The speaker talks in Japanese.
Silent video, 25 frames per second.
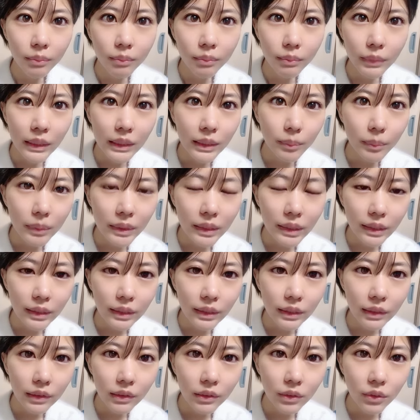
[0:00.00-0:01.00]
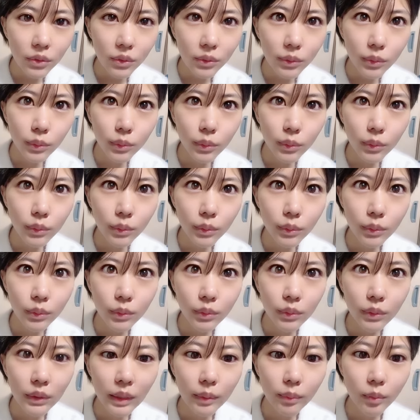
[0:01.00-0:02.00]
まさまさありがと
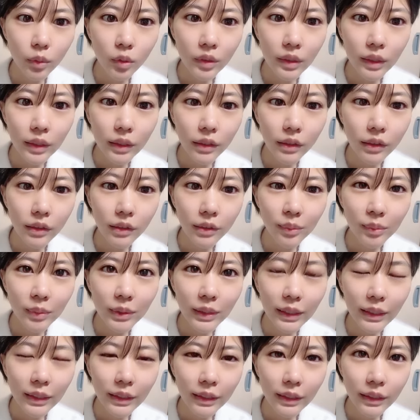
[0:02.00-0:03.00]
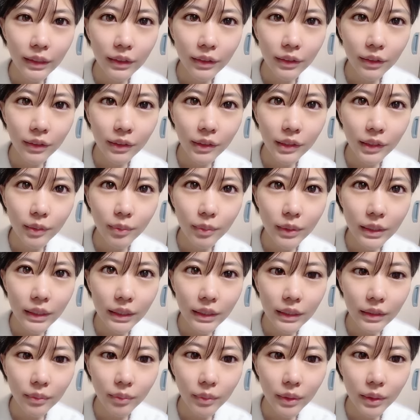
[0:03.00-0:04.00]
うガモさん焼きそばさんありがとうくま
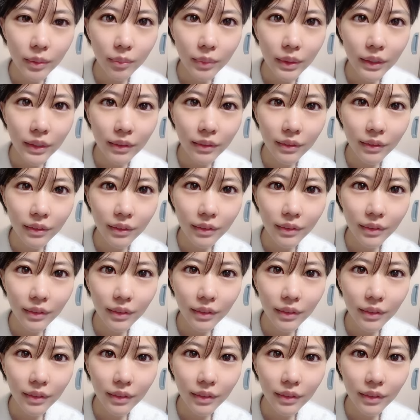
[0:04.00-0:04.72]
ちゃん集めてます